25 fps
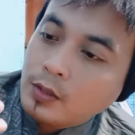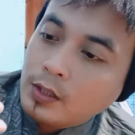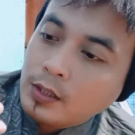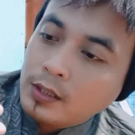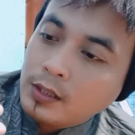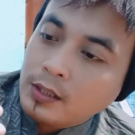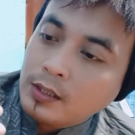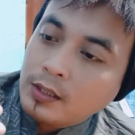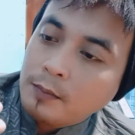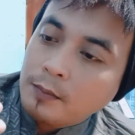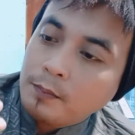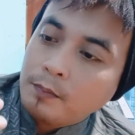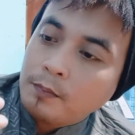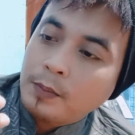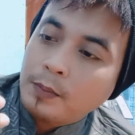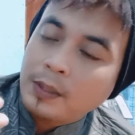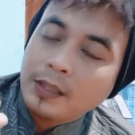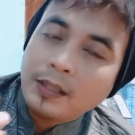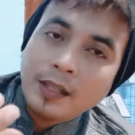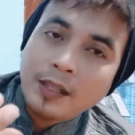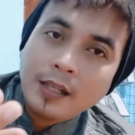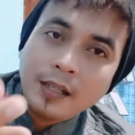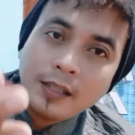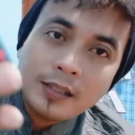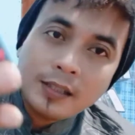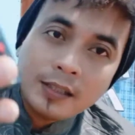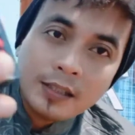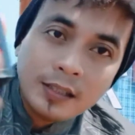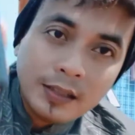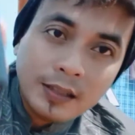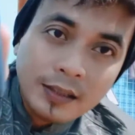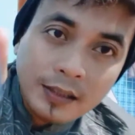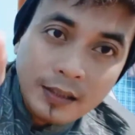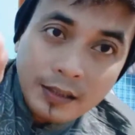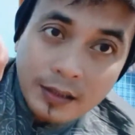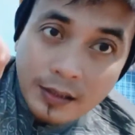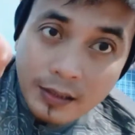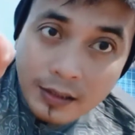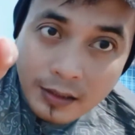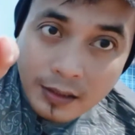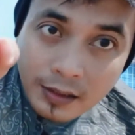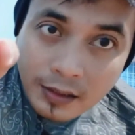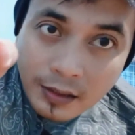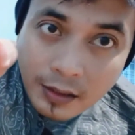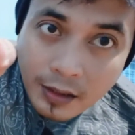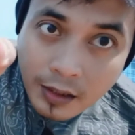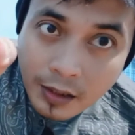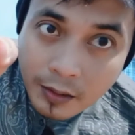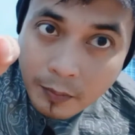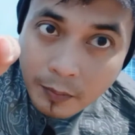ngisap empat kali
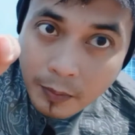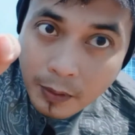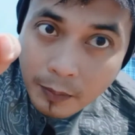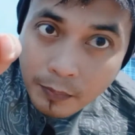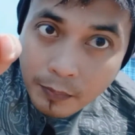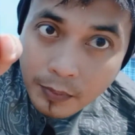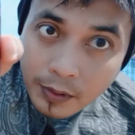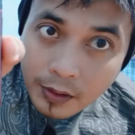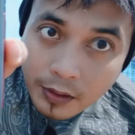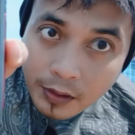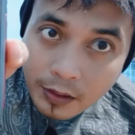jadi vapnya